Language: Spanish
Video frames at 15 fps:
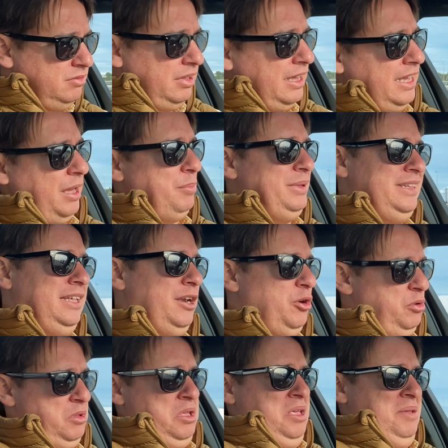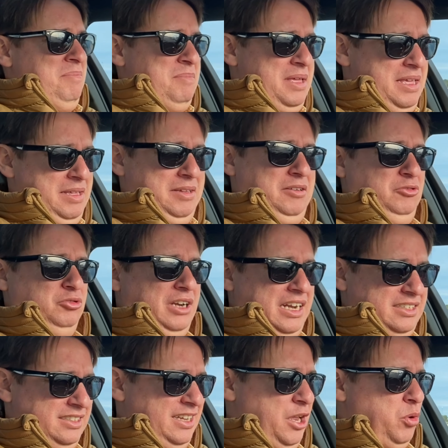hay que admitirlo.
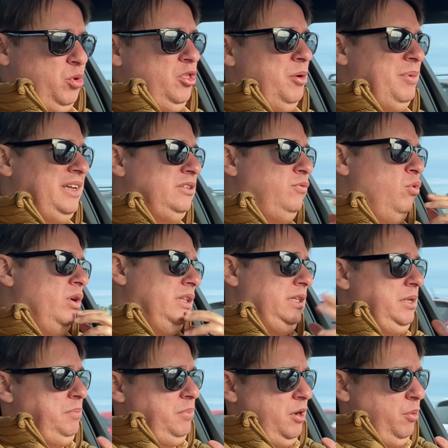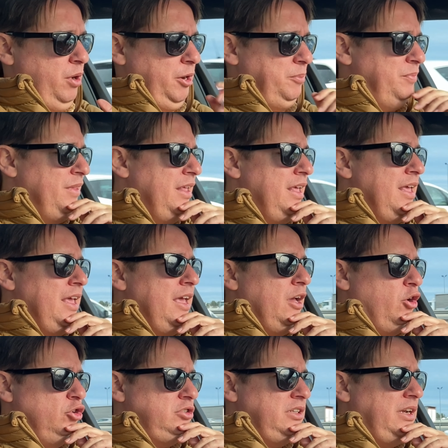ostras, qué ruido más fuerte. Pero bueno,
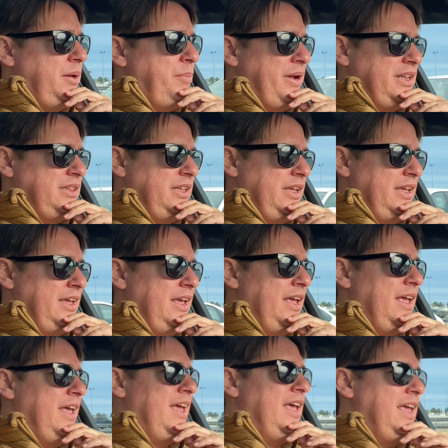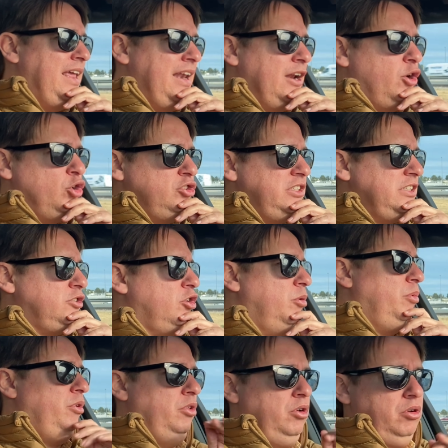cosas aparte. El coche es
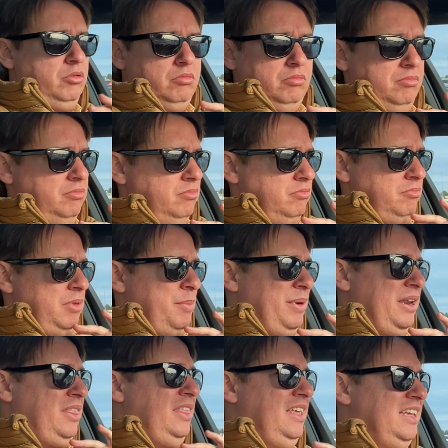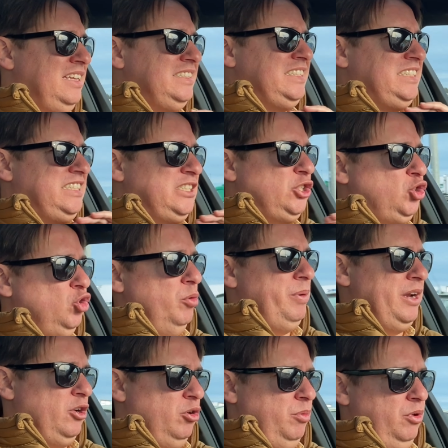cómodo, me parece
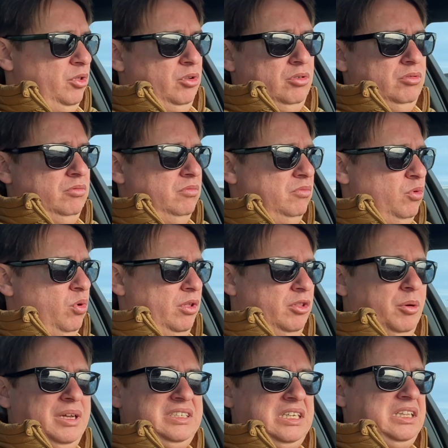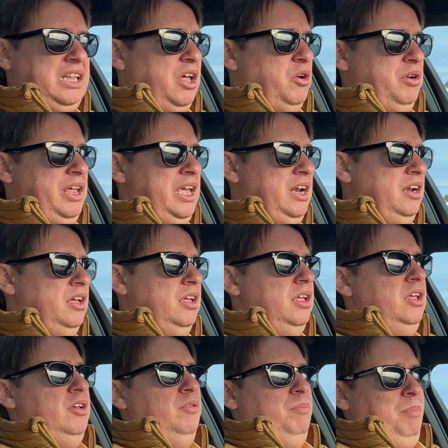súper cómodo. Cuando vas sentado en él,
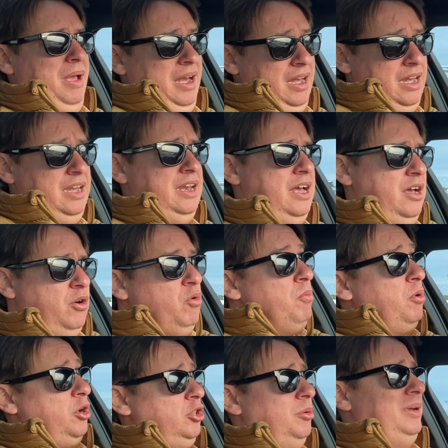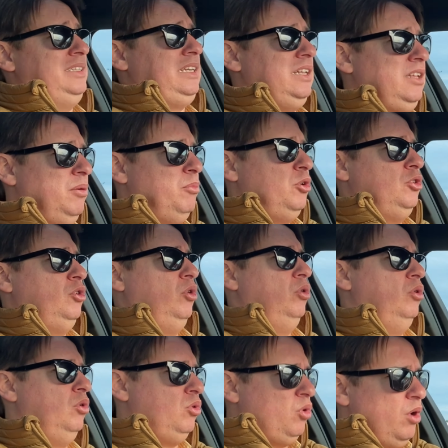berlina, un poquito más alta, un poquito
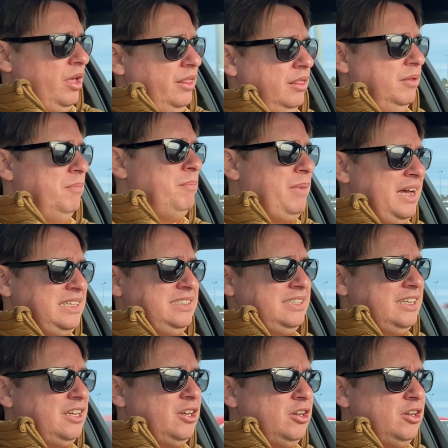road, vas